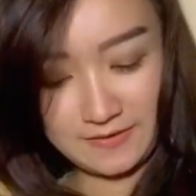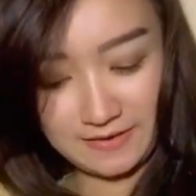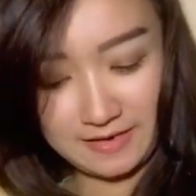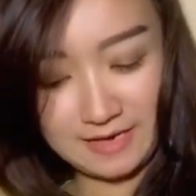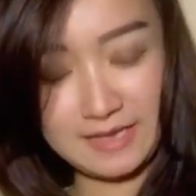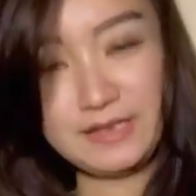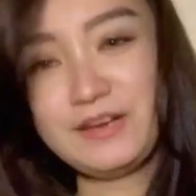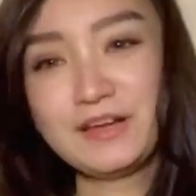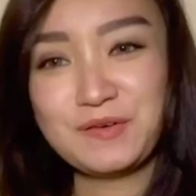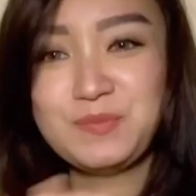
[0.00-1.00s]
Nah ini
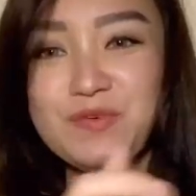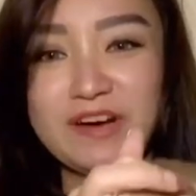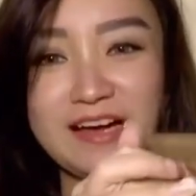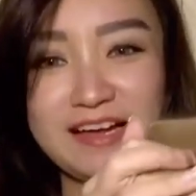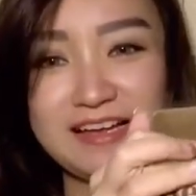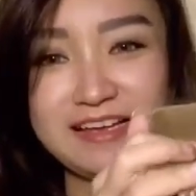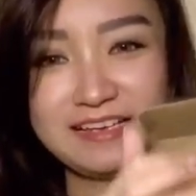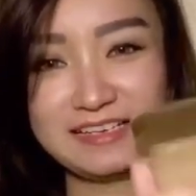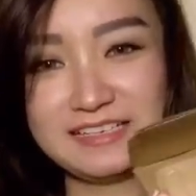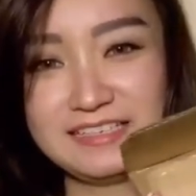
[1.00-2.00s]
udah kebuka,
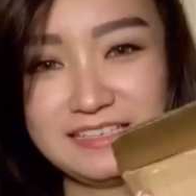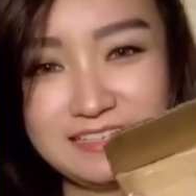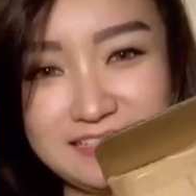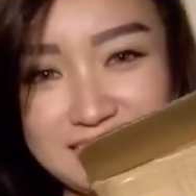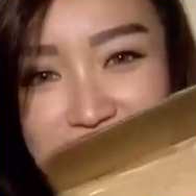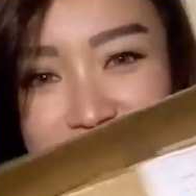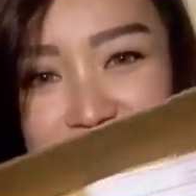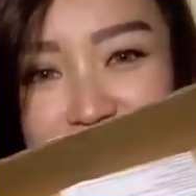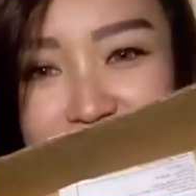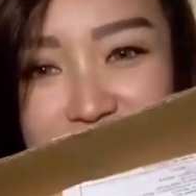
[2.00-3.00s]
saya
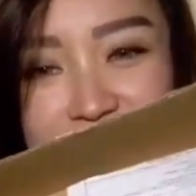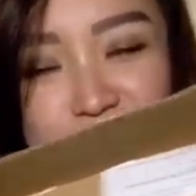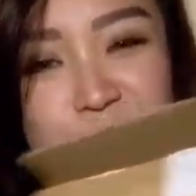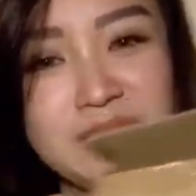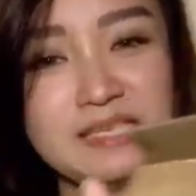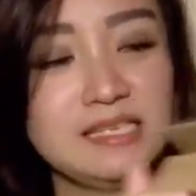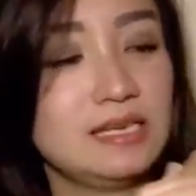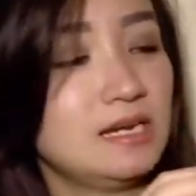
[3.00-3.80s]
kita lihat apa isinya.